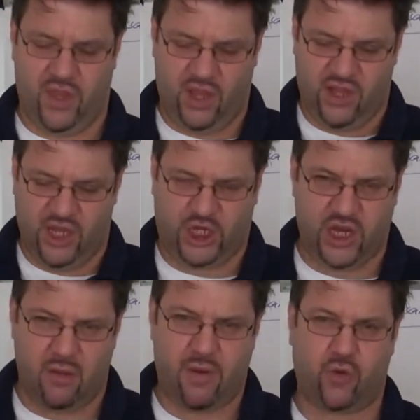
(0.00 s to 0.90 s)
des, des,
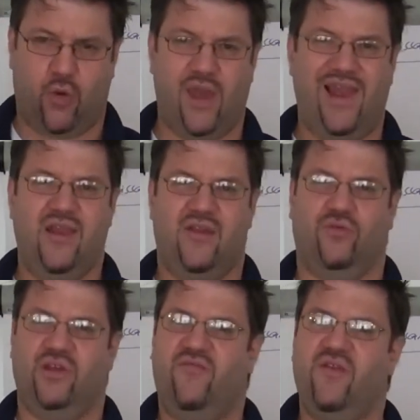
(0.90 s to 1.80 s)
chiens pardon, et les
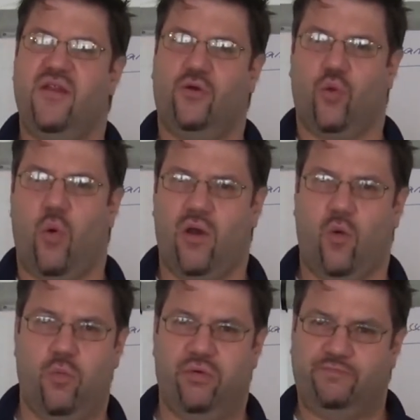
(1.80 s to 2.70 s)
ont divisés en trois
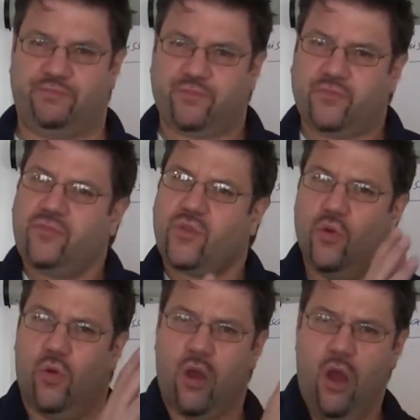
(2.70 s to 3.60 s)
groupes.
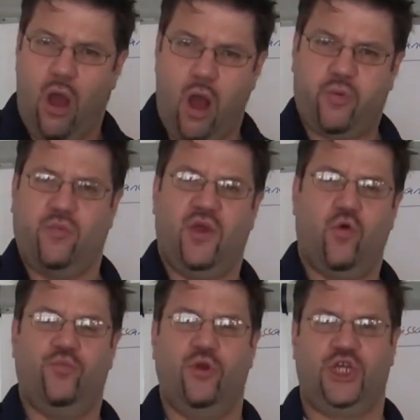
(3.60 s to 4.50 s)
Donc, un premier
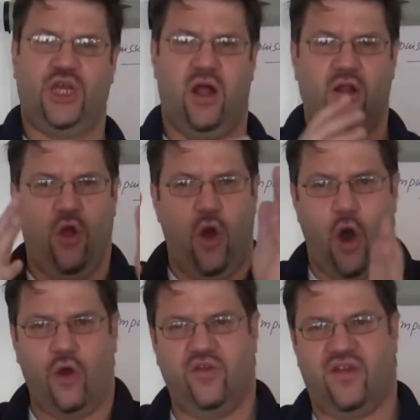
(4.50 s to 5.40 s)
groupe de chiens,
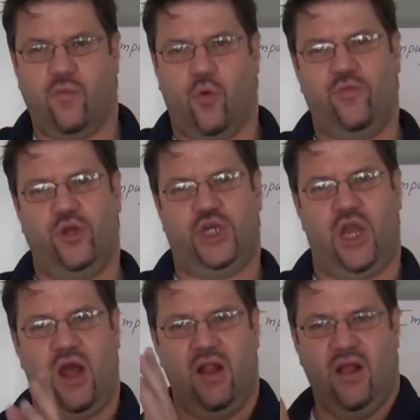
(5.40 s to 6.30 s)
un deuxième groupe de
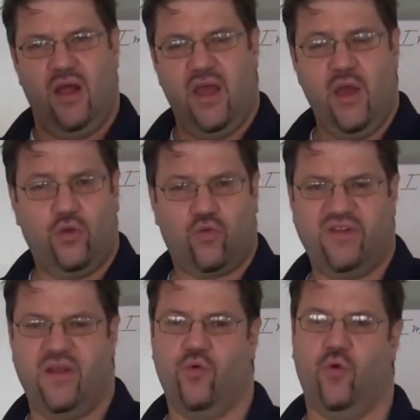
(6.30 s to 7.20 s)
chiens et un
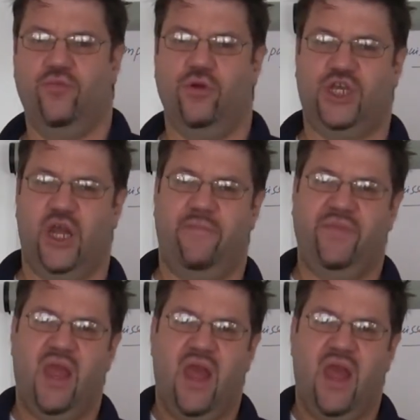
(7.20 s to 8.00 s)
troisième groupe de chiens.